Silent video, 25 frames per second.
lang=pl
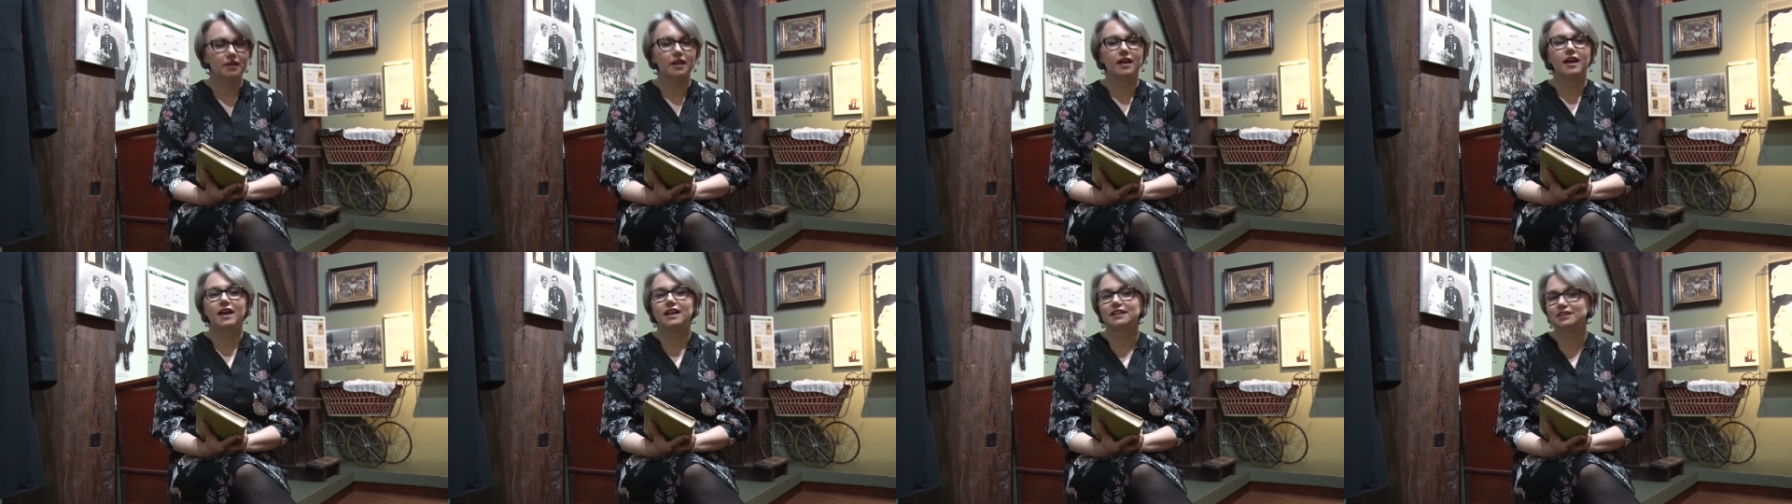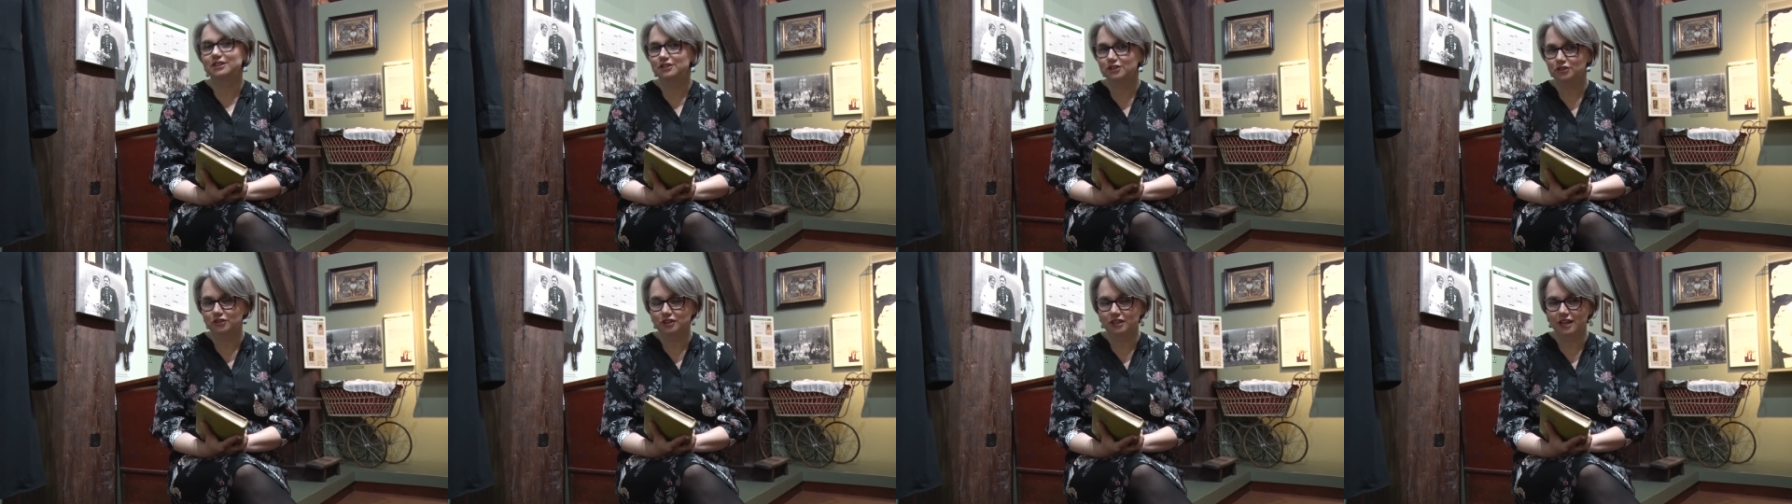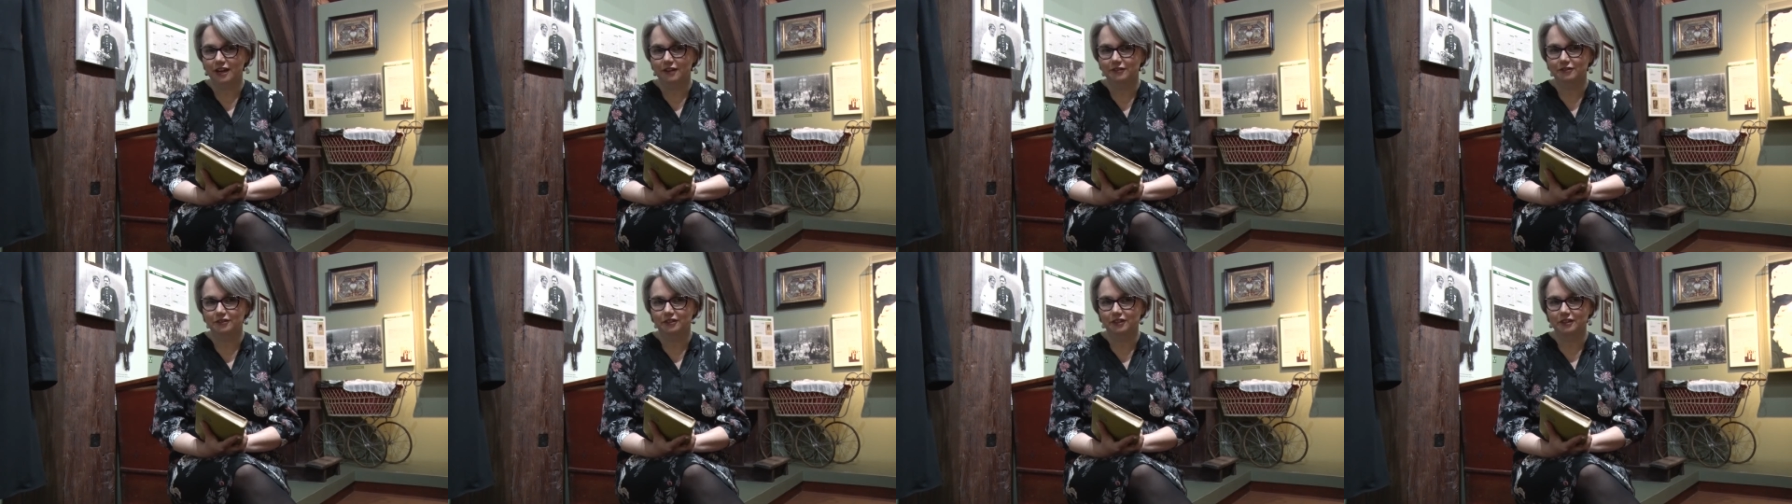
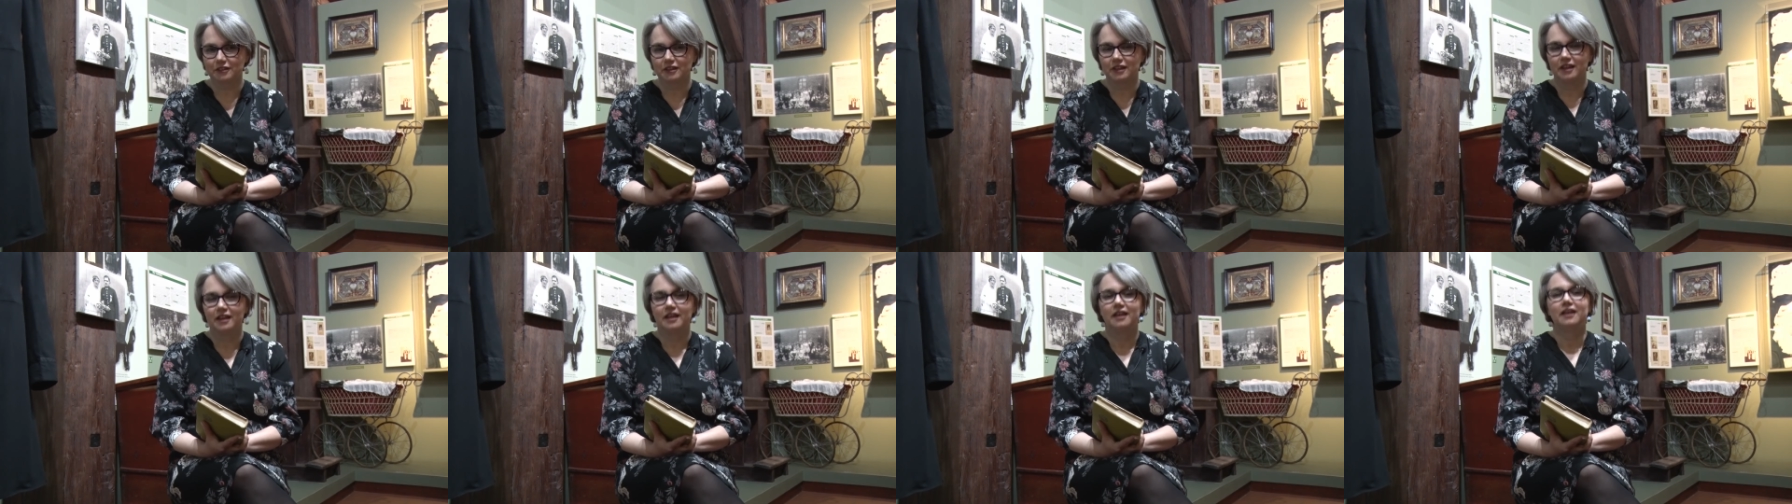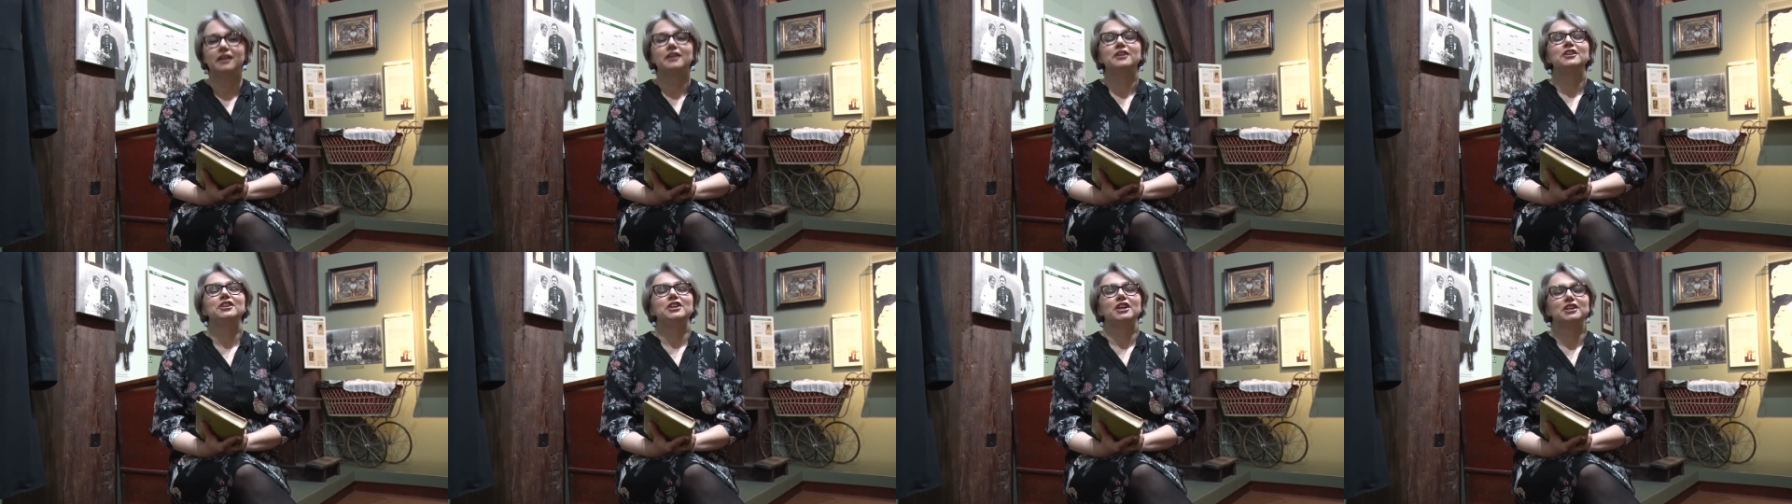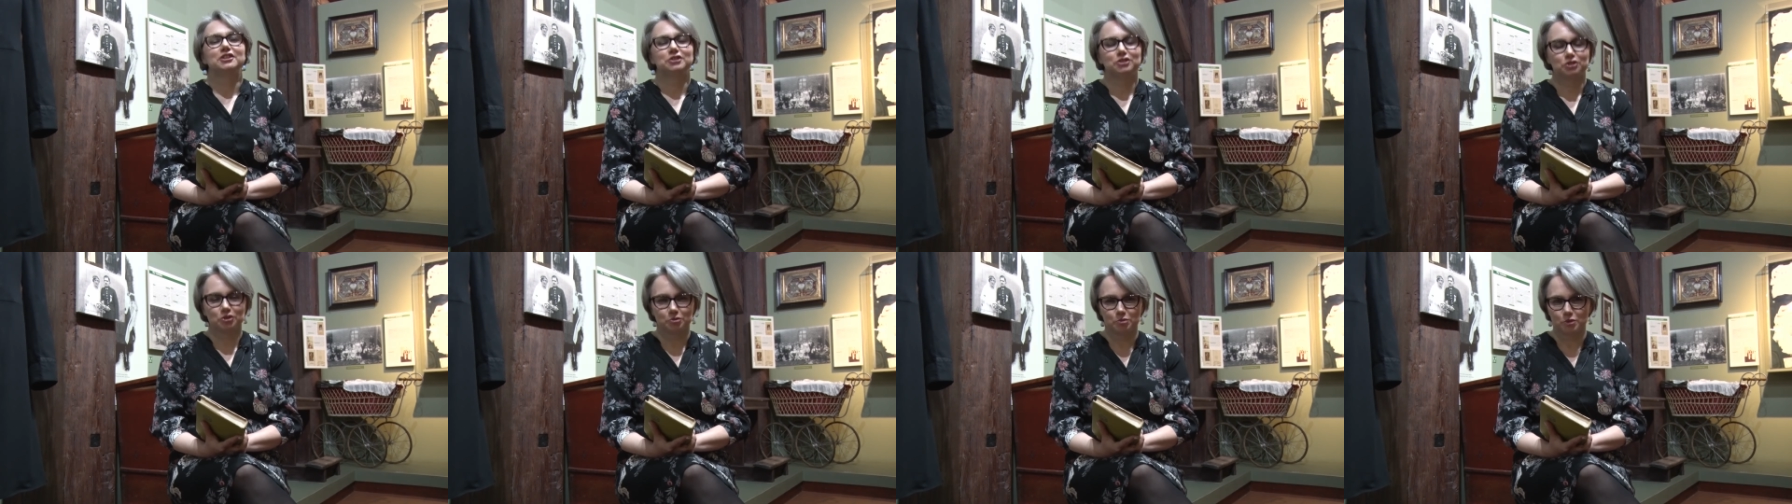etnografii i
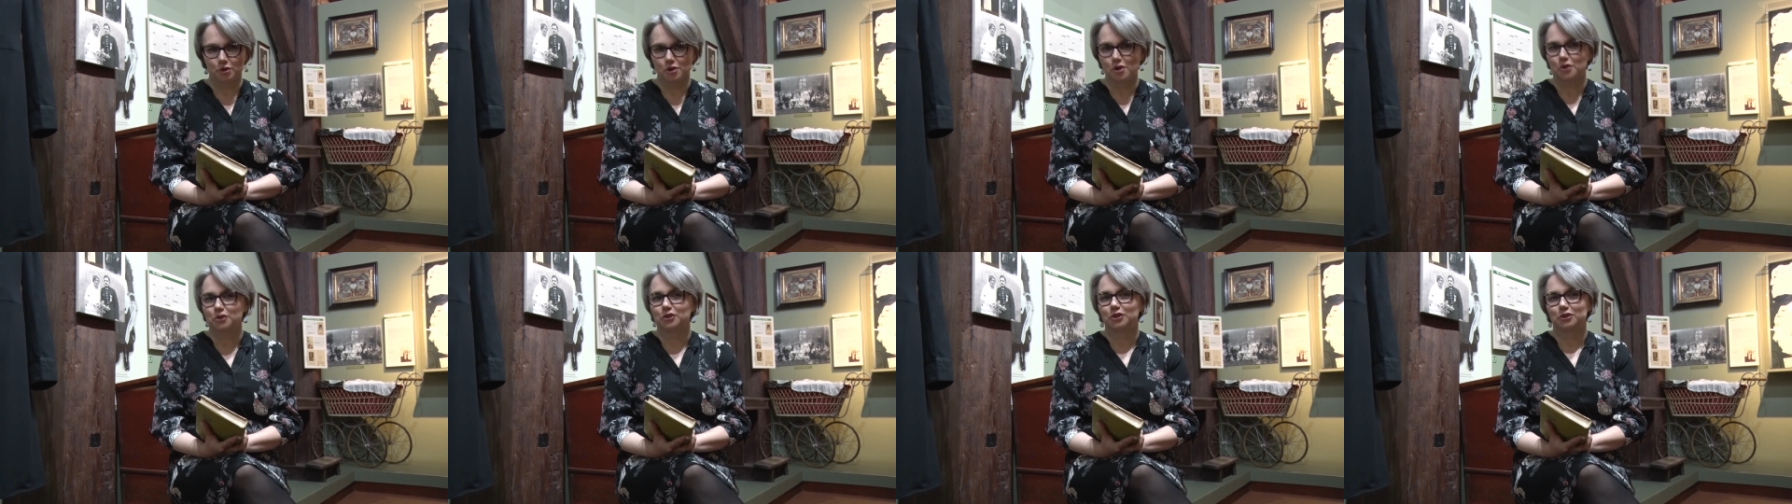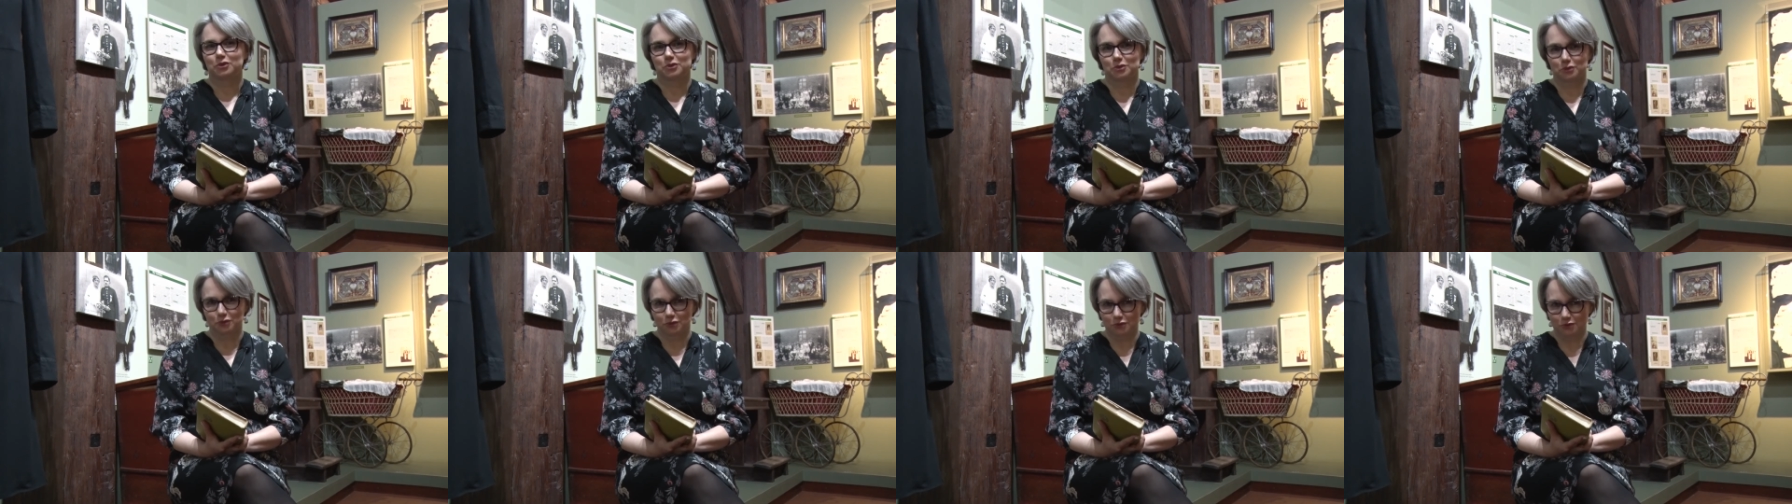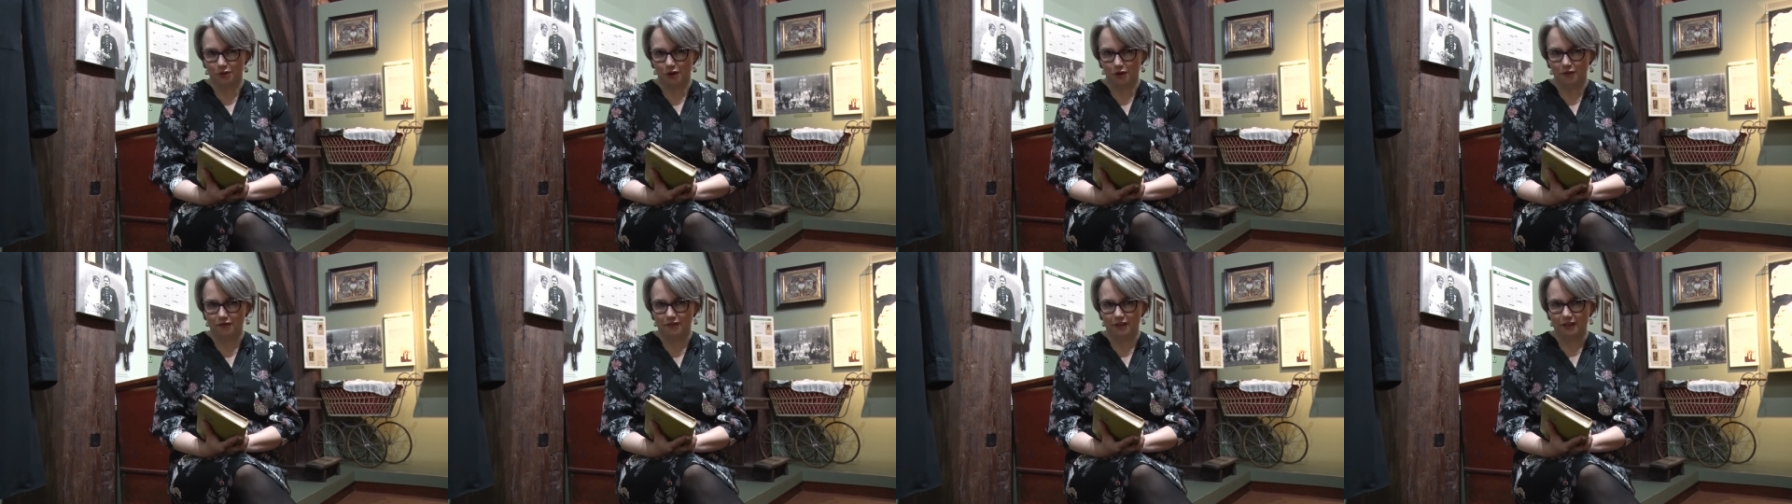antropologii
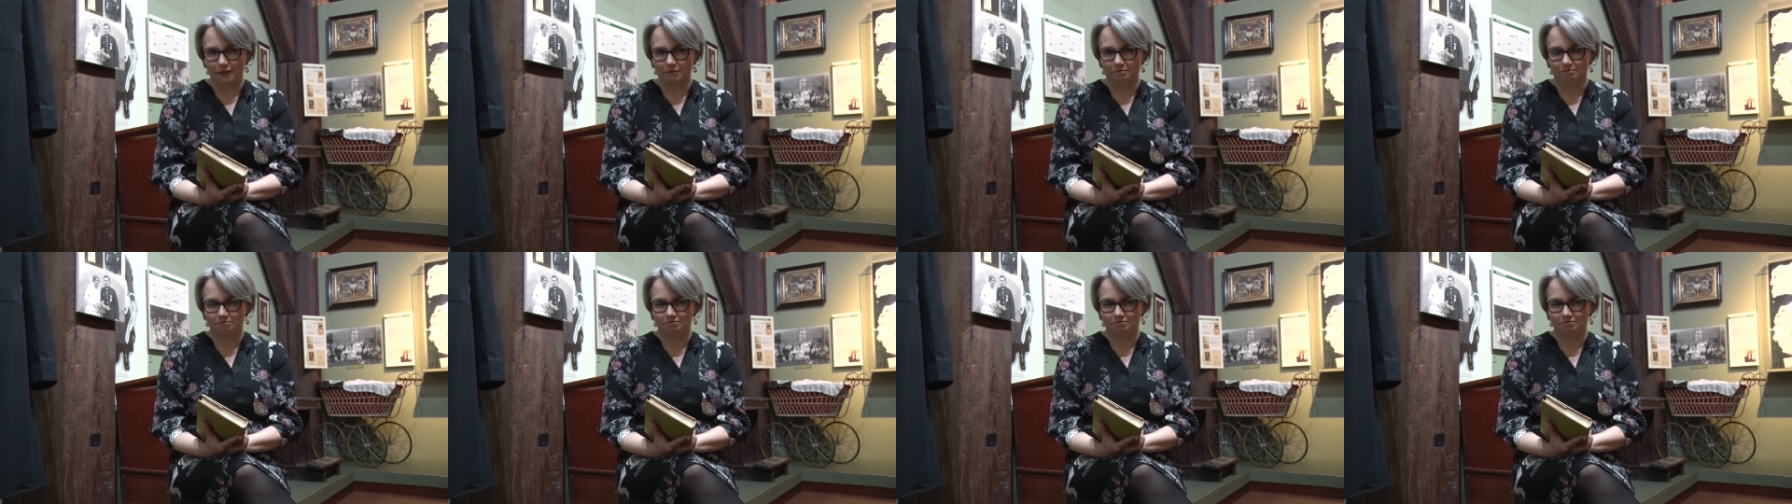kulturowej.